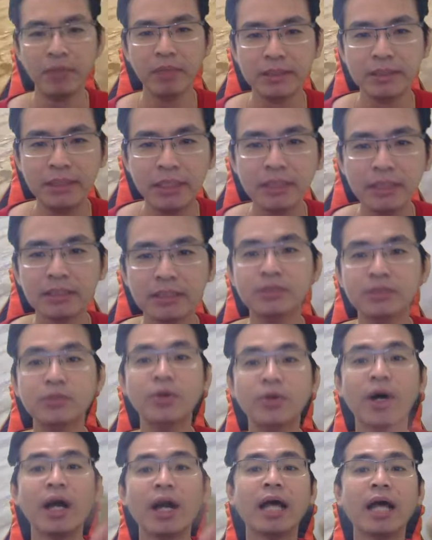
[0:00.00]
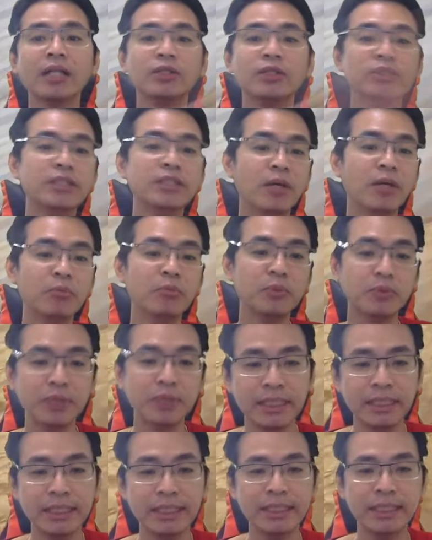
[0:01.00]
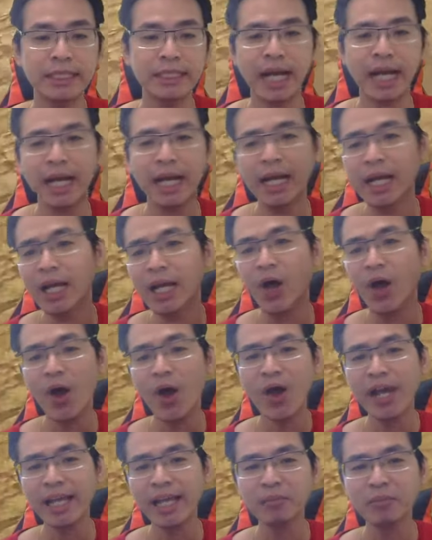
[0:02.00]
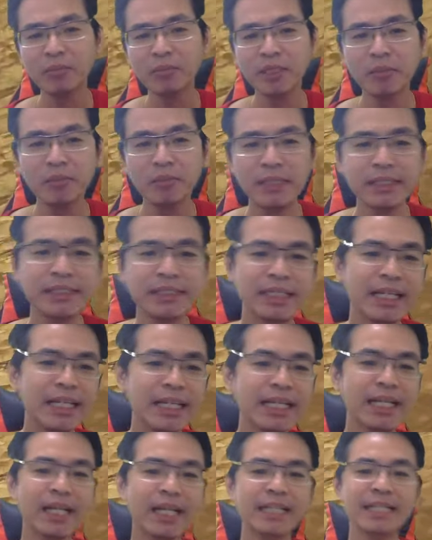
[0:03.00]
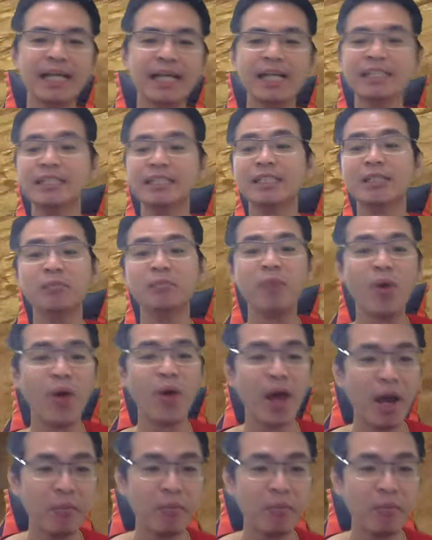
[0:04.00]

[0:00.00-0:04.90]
puluh 233 Oke teman-teman segini aja Semoga